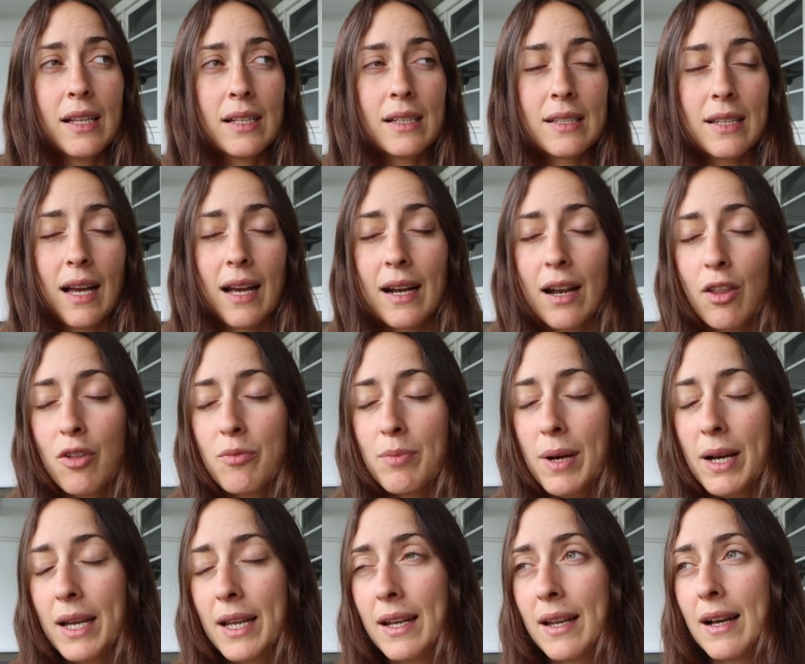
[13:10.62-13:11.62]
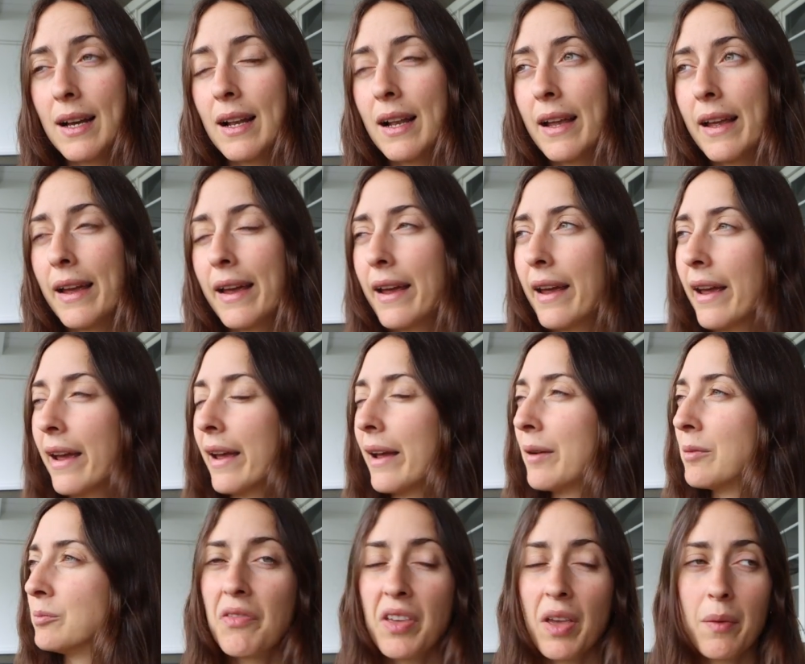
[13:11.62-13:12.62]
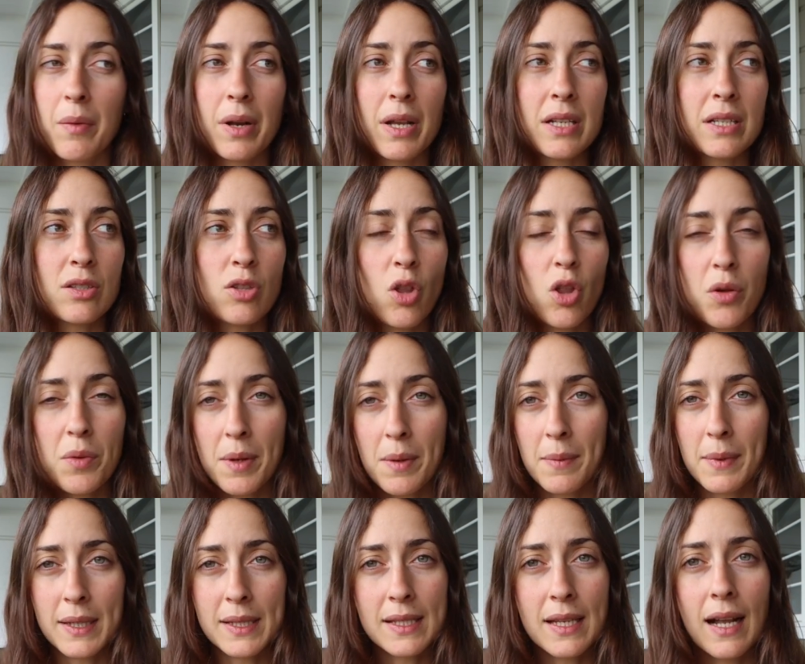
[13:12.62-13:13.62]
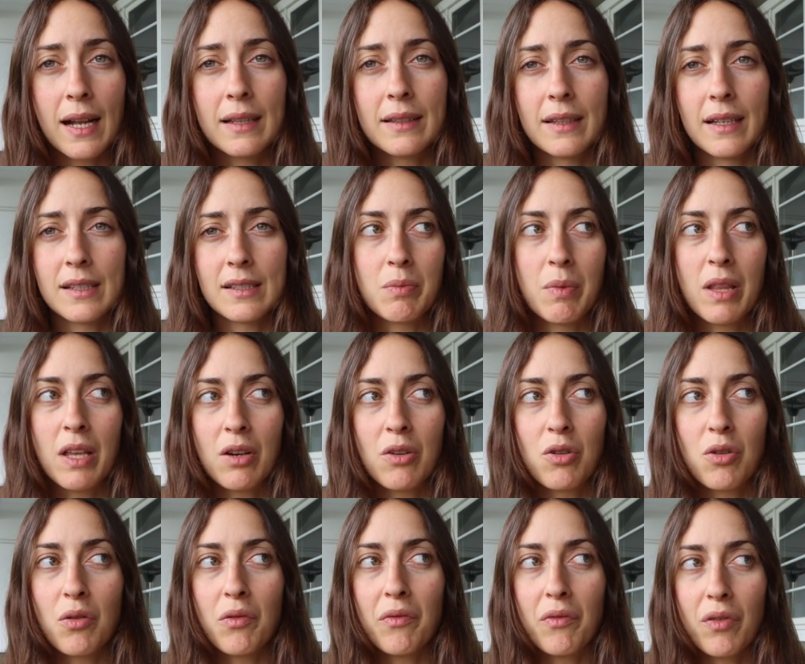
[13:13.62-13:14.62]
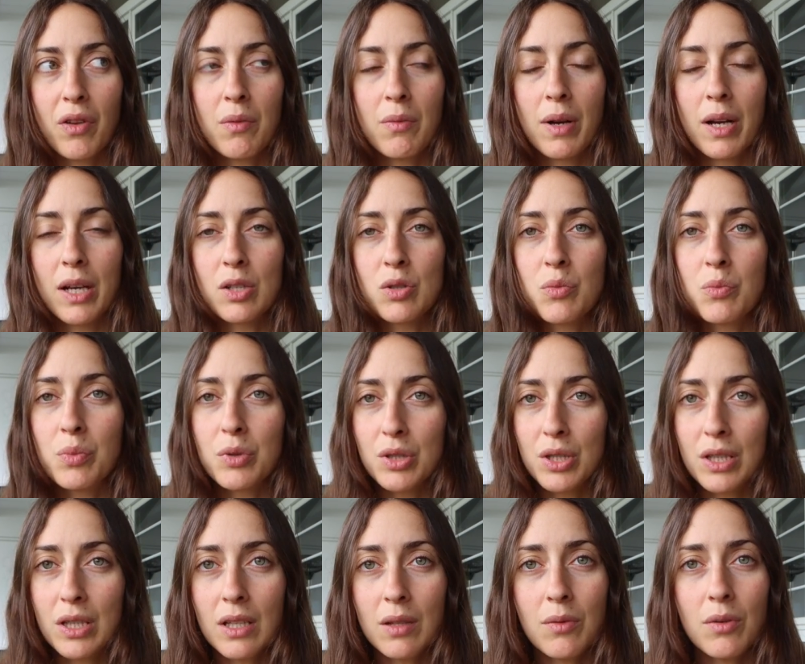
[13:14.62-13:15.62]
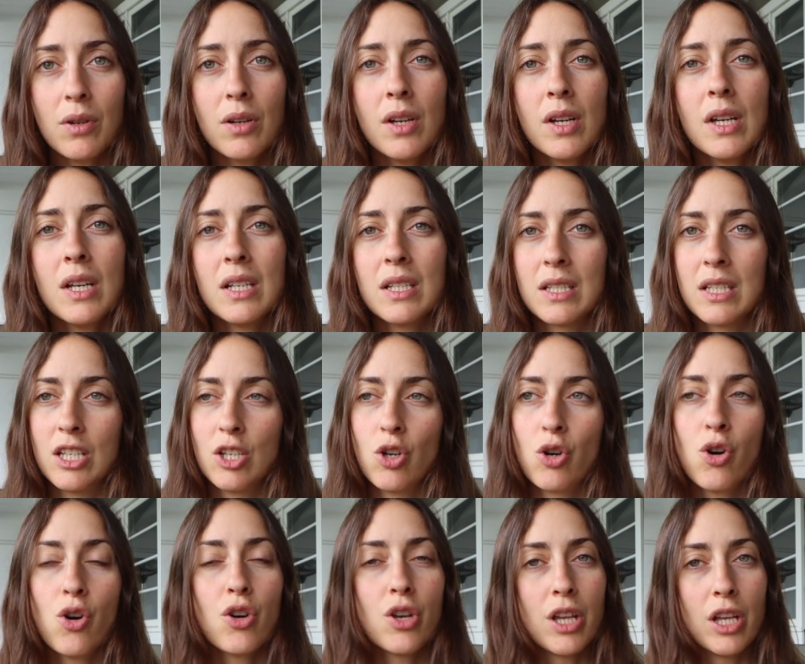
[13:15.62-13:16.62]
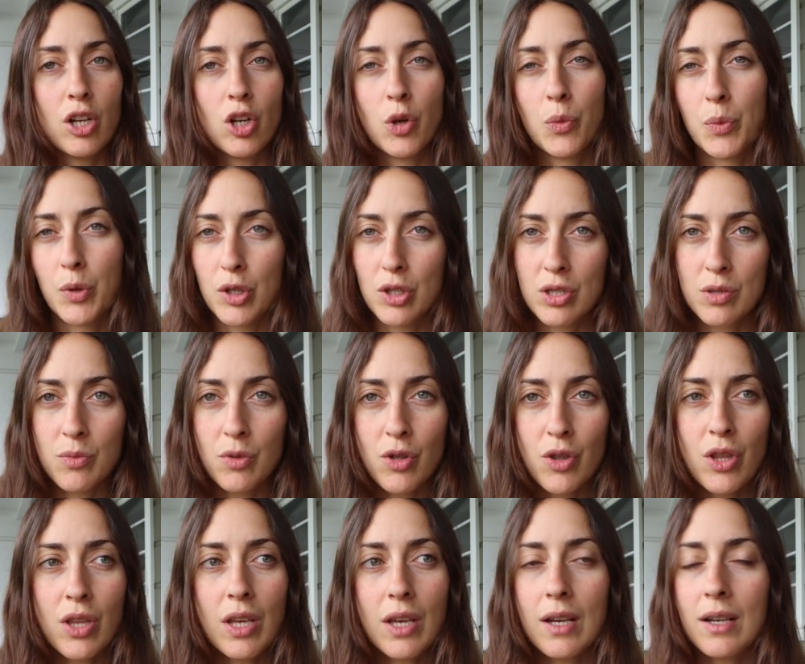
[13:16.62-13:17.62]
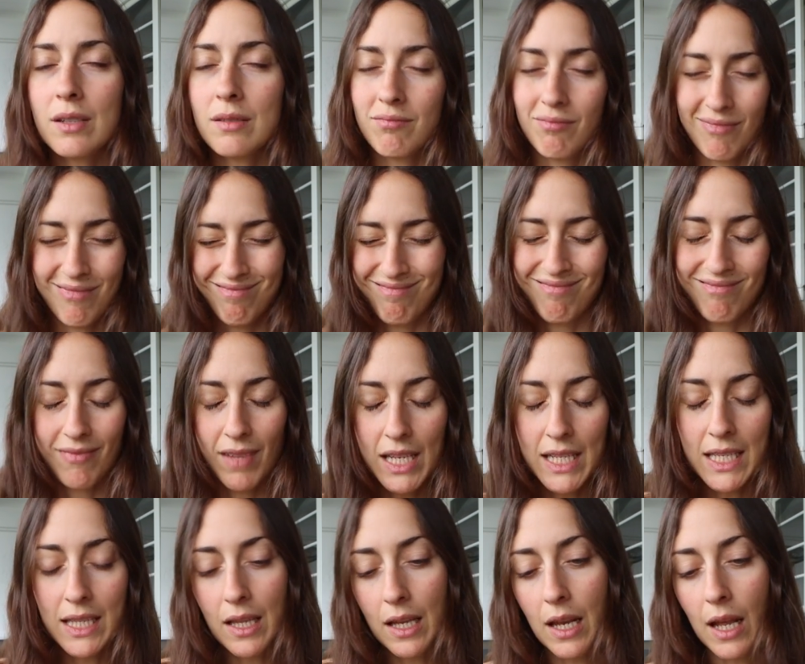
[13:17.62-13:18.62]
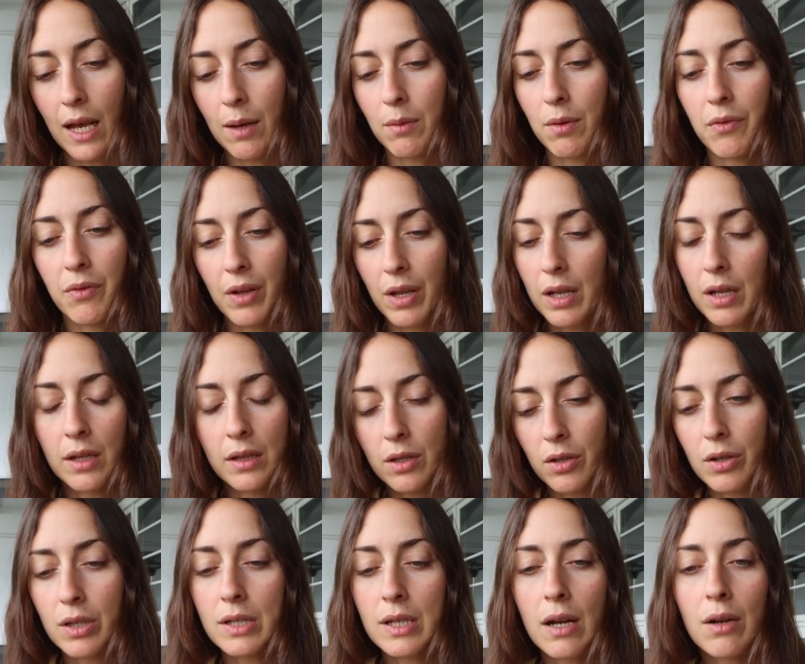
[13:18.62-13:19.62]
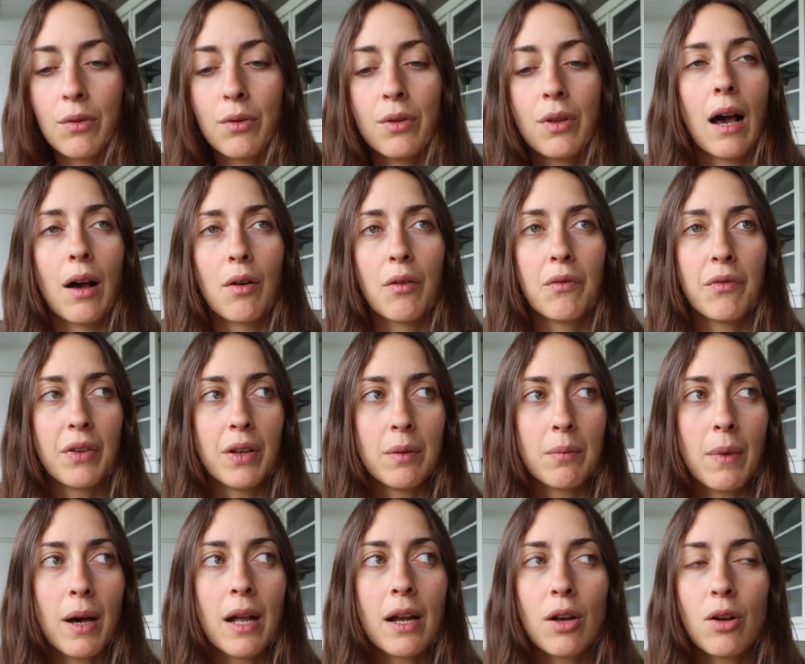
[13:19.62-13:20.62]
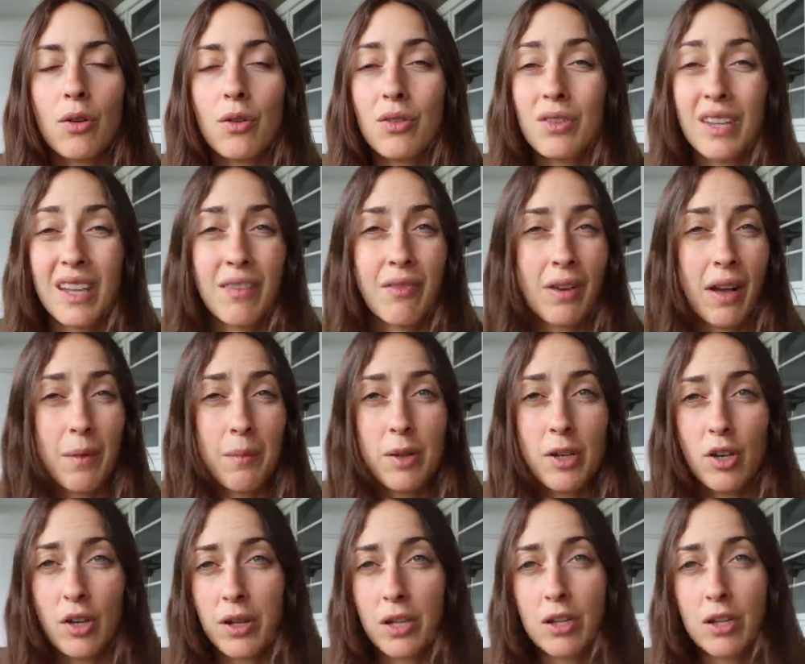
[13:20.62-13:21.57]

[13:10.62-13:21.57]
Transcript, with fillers: sangrados vaginales, eh, fiebres todavía más altas, me dijo confirma que es un positivo, si no hoy en los próximos días histérica me fui al centro de salud a confirmarlo. De camino al